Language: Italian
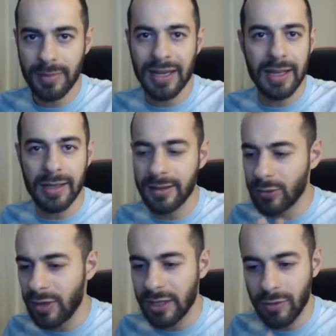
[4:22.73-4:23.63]
perché in
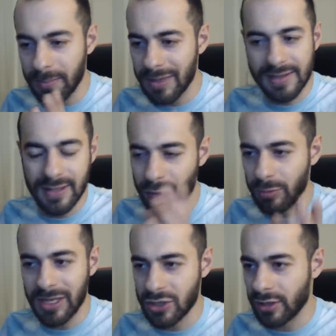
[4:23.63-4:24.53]
teoria dovrebbe essere il
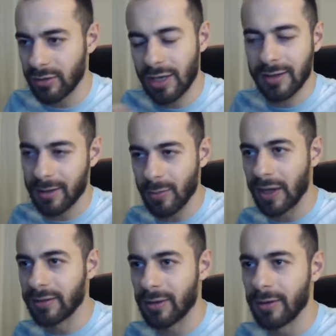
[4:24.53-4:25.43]

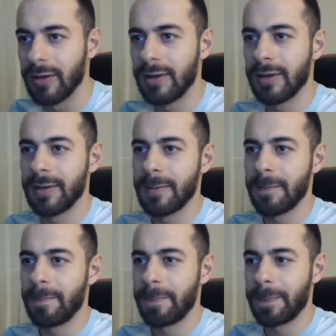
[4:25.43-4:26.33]
2134.
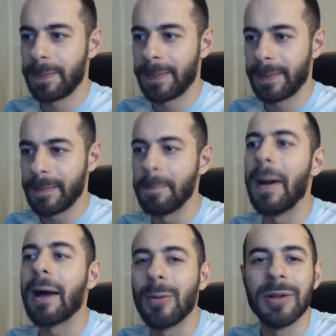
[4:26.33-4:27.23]

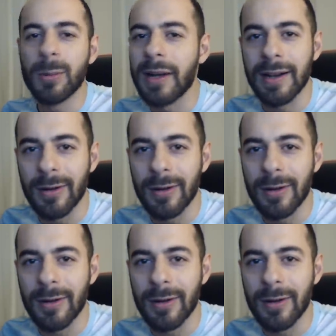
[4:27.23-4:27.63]
Ma a quanto pare